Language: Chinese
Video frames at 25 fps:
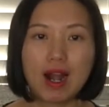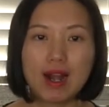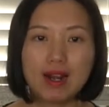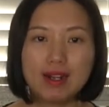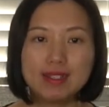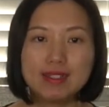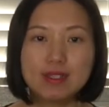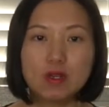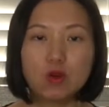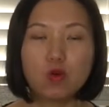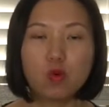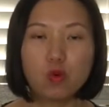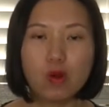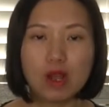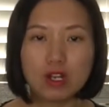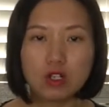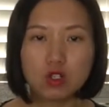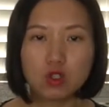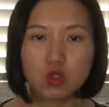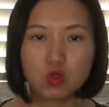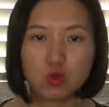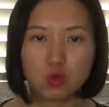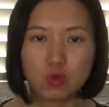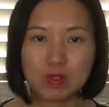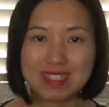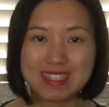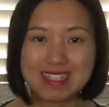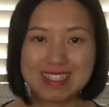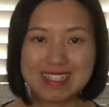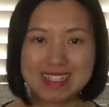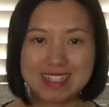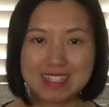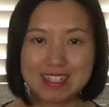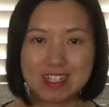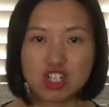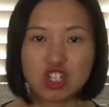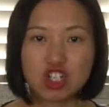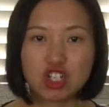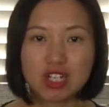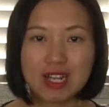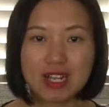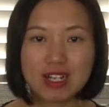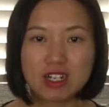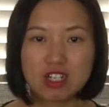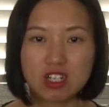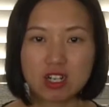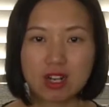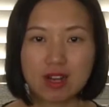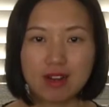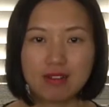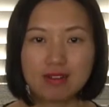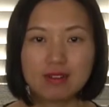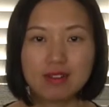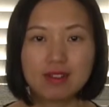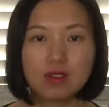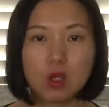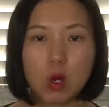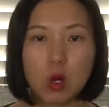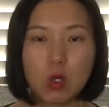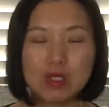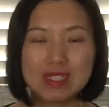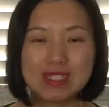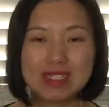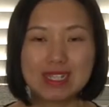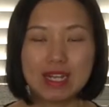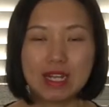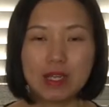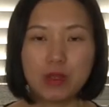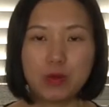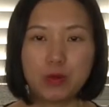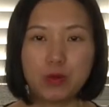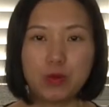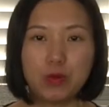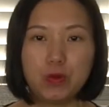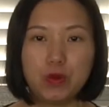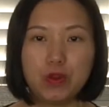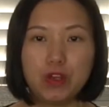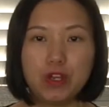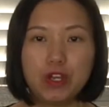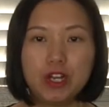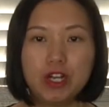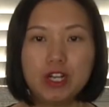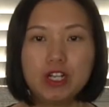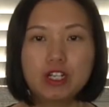而且关注自己擅长的投资领域，